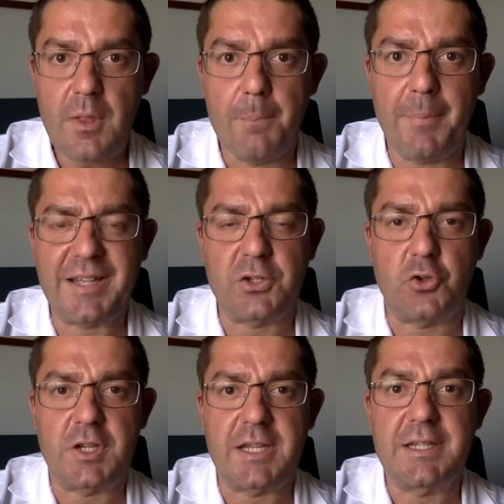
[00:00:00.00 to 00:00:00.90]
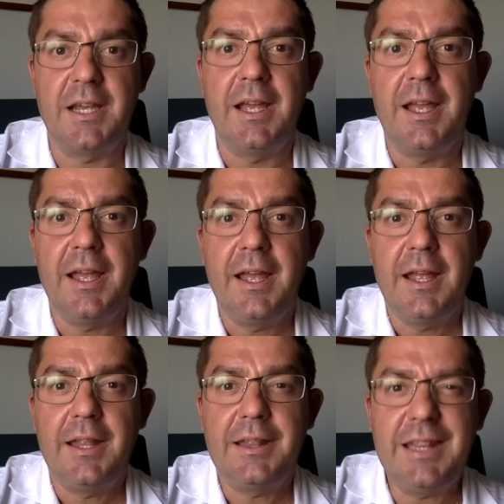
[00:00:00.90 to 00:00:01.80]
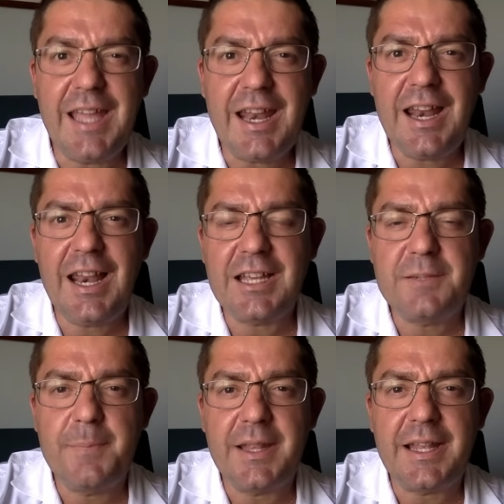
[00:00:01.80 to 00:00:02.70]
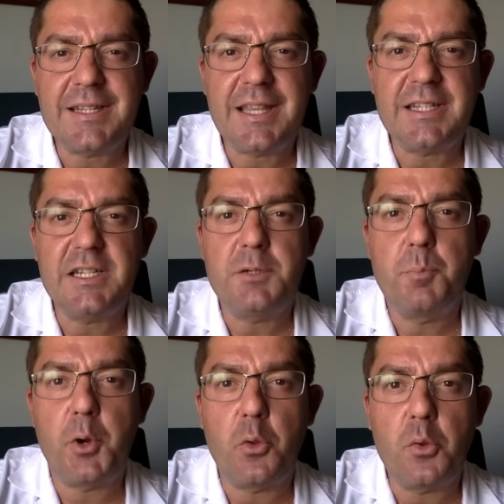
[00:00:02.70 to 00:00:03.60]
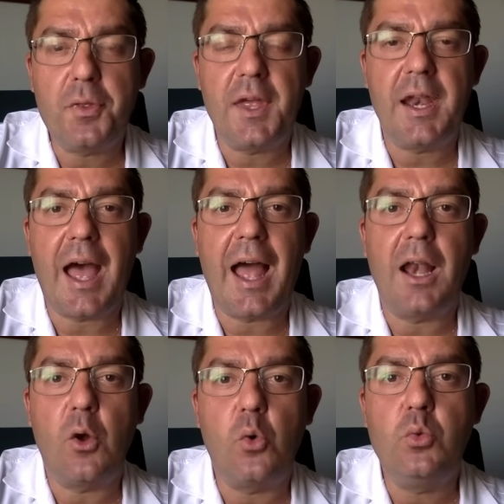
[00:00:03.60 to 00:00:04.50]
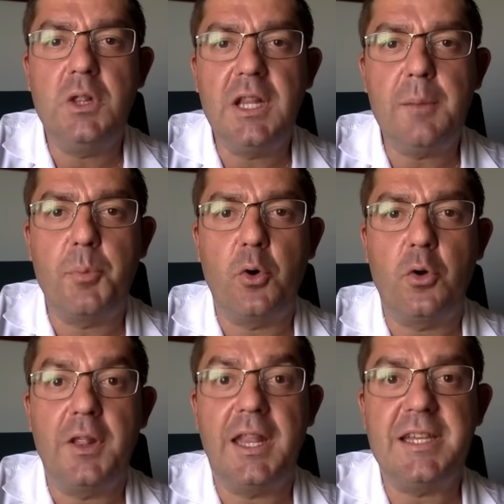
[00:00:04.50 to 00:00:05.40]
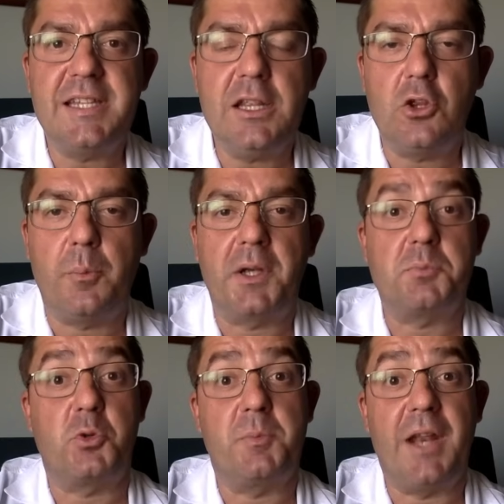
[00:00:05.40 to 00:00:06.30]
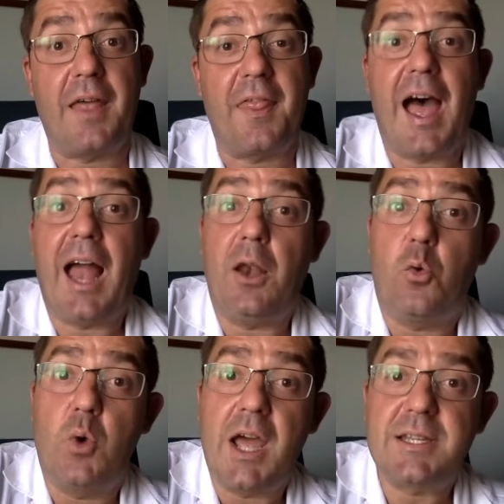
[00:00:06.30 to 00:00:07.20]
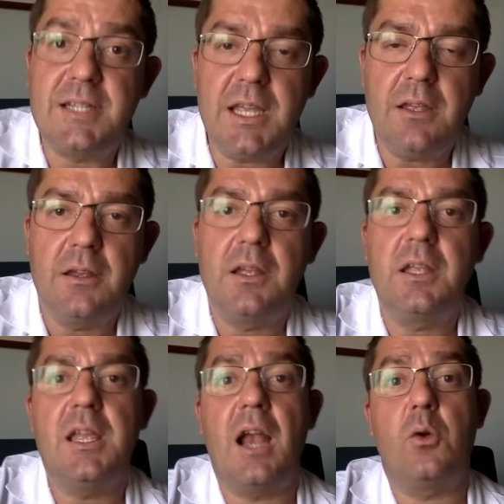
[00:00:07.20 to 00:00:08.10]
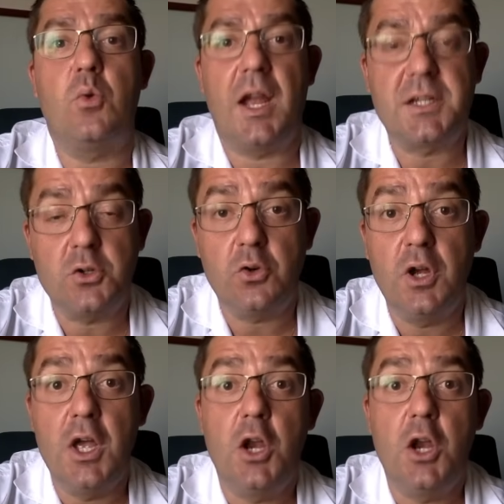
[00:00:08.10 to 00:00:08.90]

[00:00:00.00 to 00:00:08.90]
Más cosas. ¿Tienen las metástasis, producen algún tipo de síntomas? Pues mirad, algunas sí, y algunas no.